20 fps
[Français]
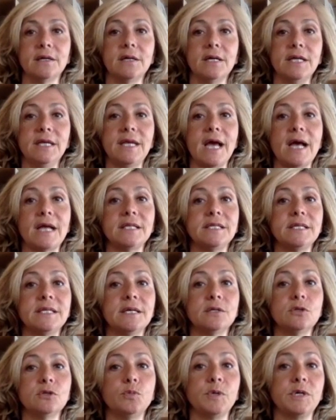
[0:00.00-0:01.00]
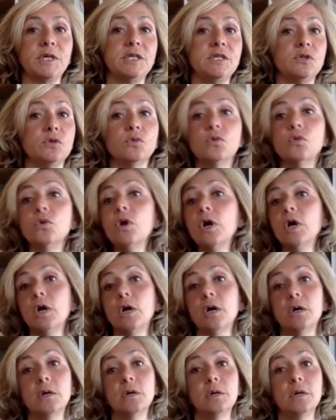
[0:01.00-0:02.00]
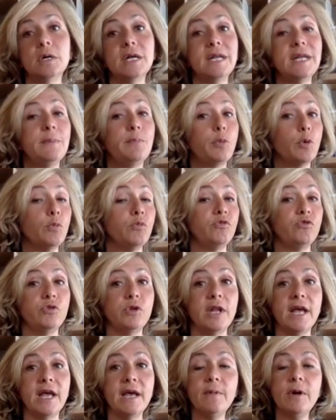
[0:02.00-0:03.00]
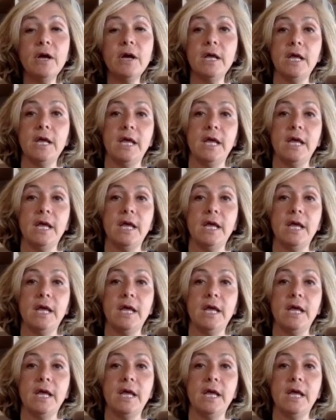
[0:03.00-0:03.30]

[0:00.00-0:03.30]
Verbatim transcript: les gardiens de prison, les pompes funèbres.